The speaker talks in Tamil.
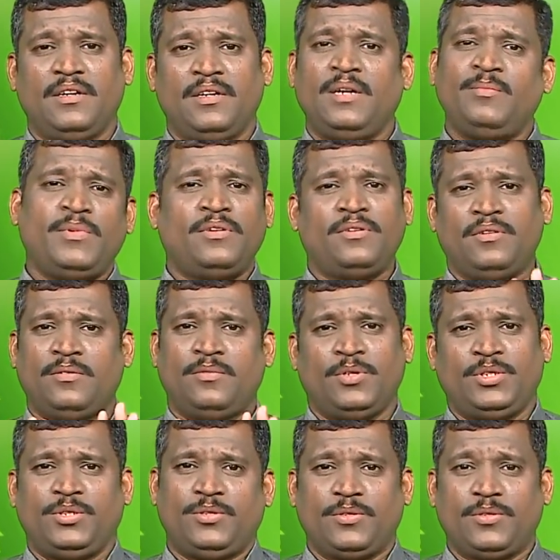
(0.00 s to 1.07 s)
நம்ம
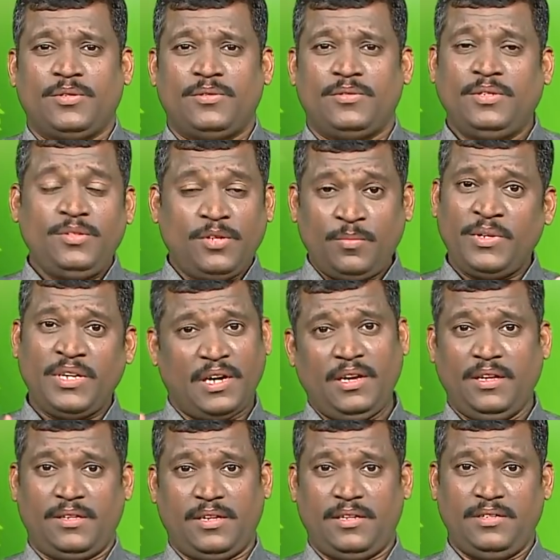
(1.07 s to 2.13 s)
குடிச்சிட்ருக்குறோம் இது ரொம்ப
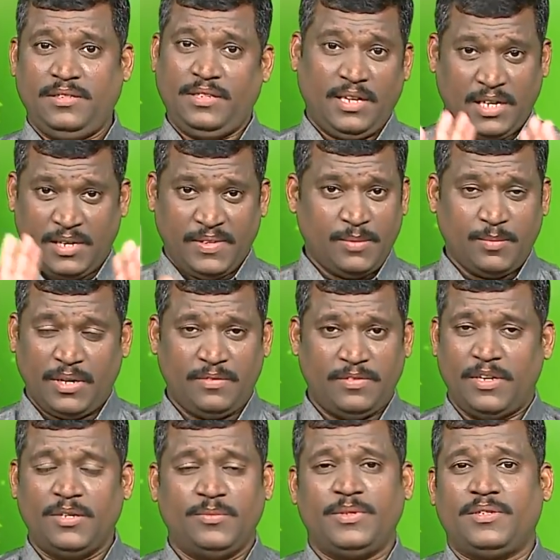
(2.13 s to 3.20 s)
நல்லது தான் இது ஏற்கனவே நம்மளாம்
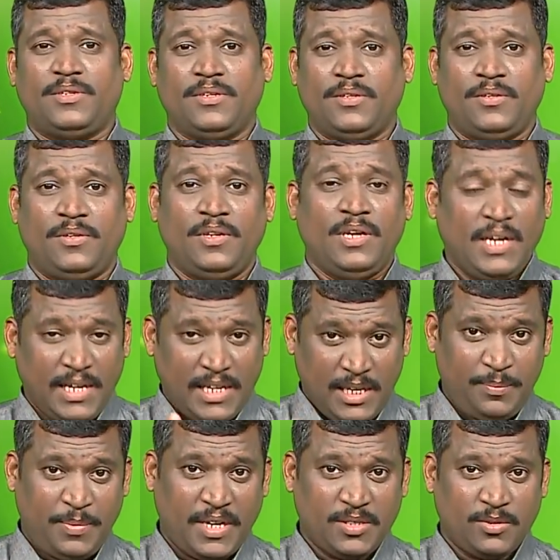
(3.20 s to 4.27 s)
ஃபாலோ பண்ணிட்டுருக்குறோம்
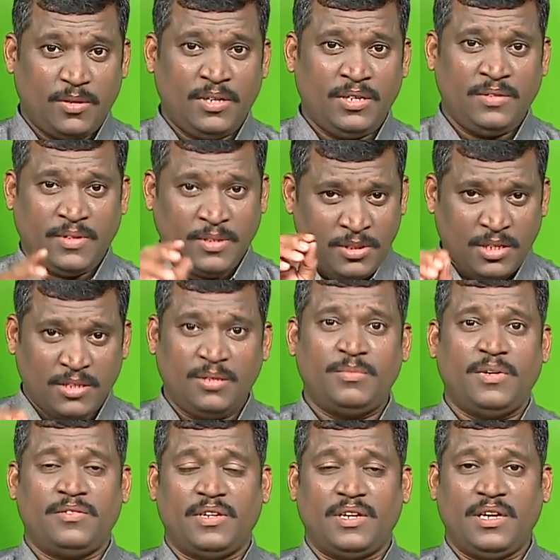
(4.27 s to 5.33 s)
இப்போ நான் சொல்கிறது வெறும் சத்து
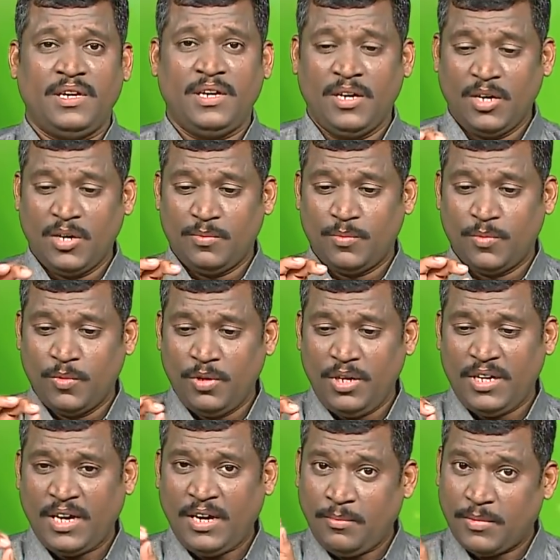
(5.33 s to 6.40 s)
மாவில்
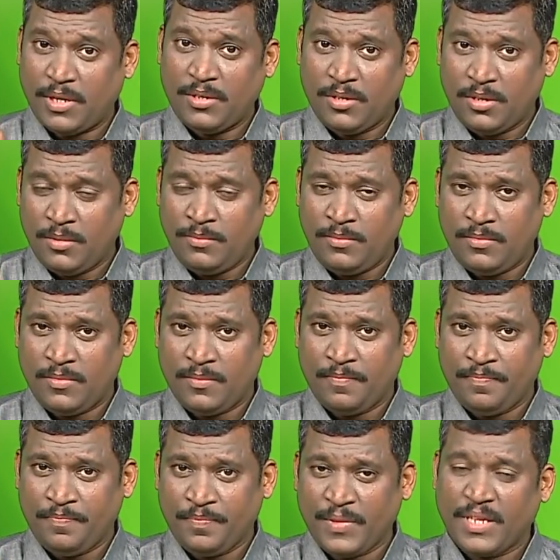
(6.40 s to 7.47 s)
மூலிகை மற்றும்
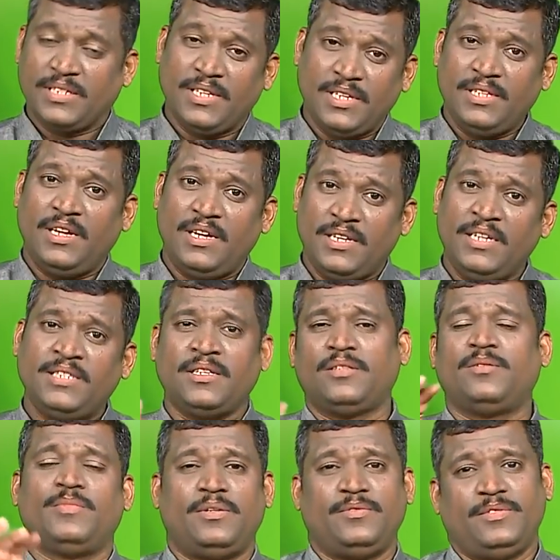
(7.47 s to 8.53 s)
சிறுதானியம்
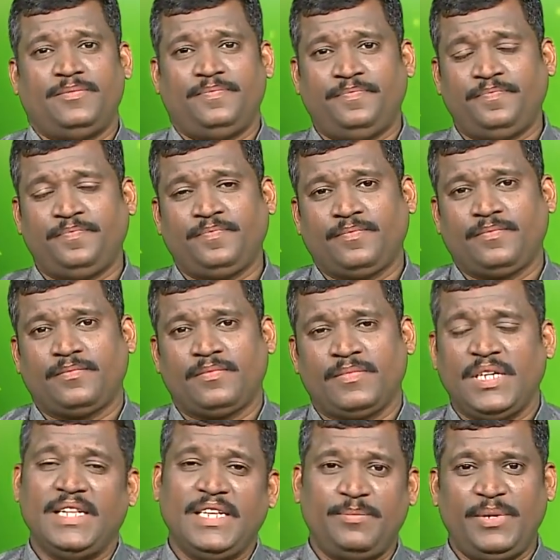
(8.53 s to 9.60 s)
சத்துமாவு
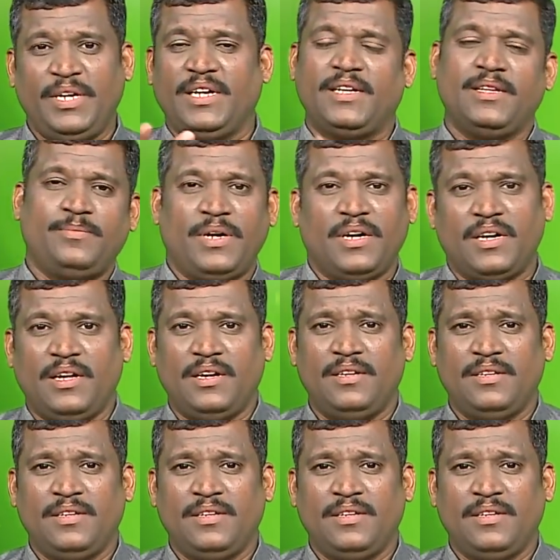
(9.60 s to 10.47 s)
அது எப்படிங்கிறத பார்க்கலாம்